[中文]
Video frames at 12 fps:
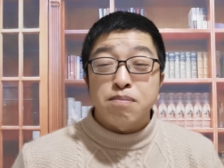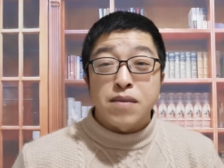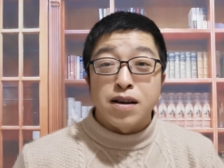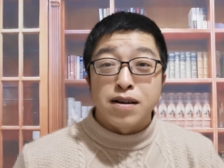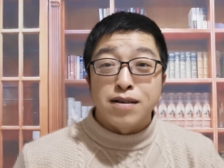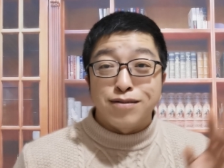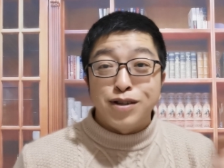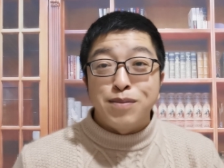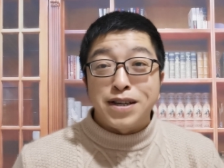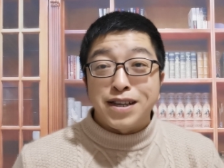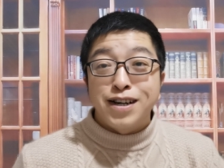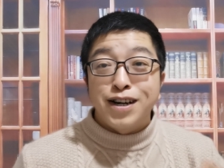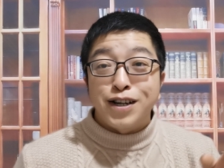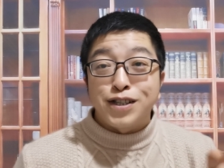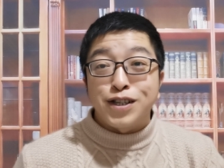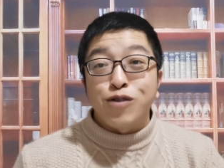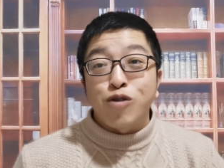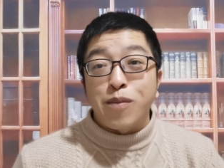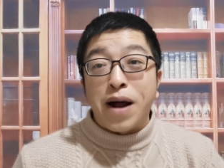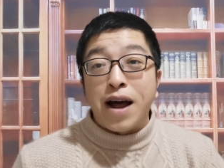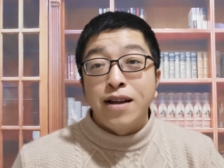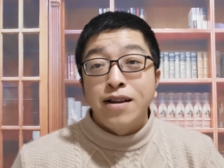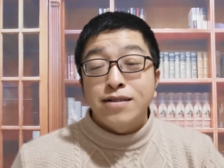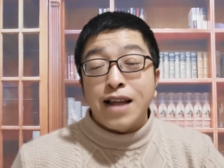嗯，那么一个结果吧。